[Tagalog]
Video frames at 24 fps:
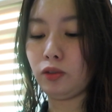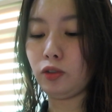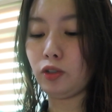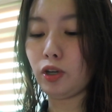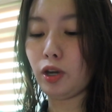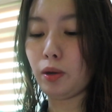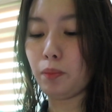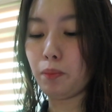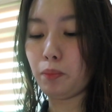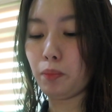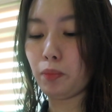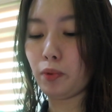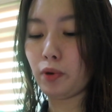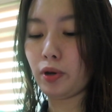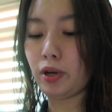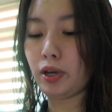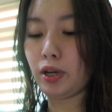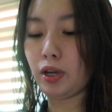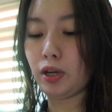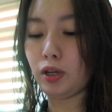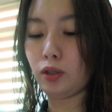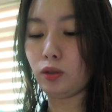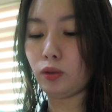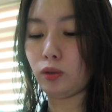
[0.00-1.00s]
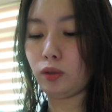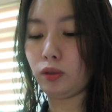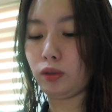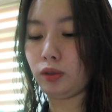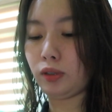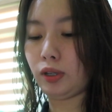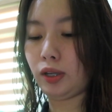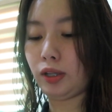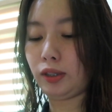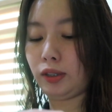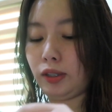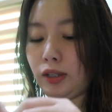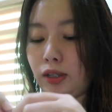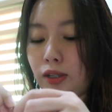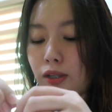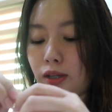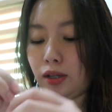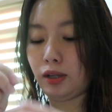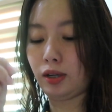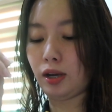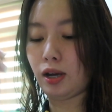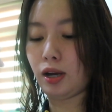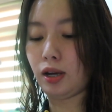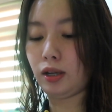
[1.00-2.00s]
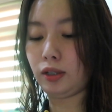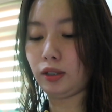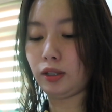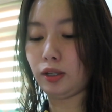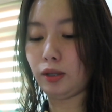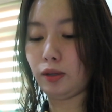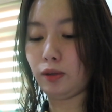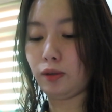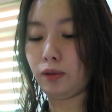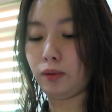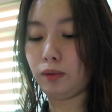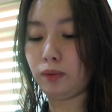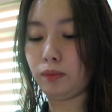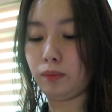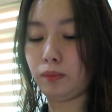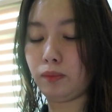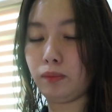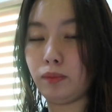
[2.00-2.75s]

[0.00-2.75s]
Siyempre, suot natin ang aking